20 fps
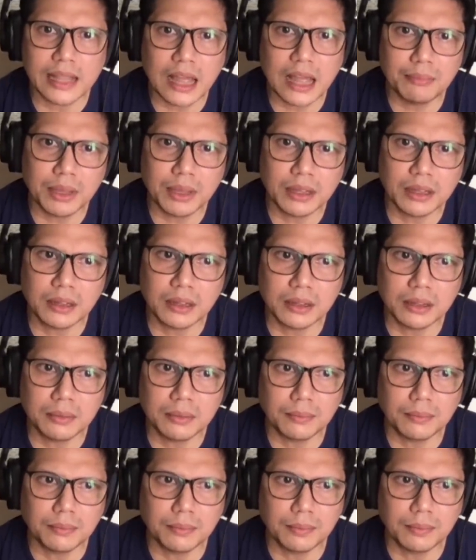Ang daming
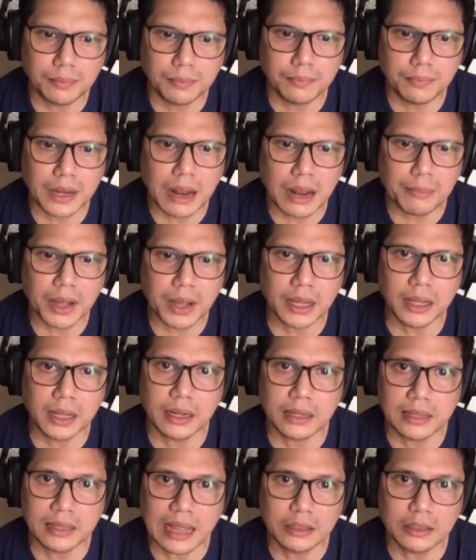
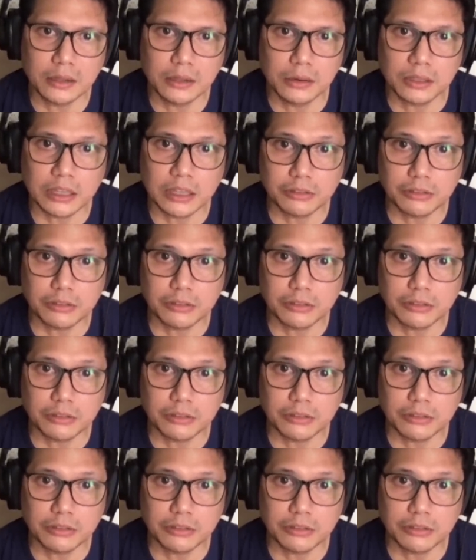pinapakinggan ng dad ko.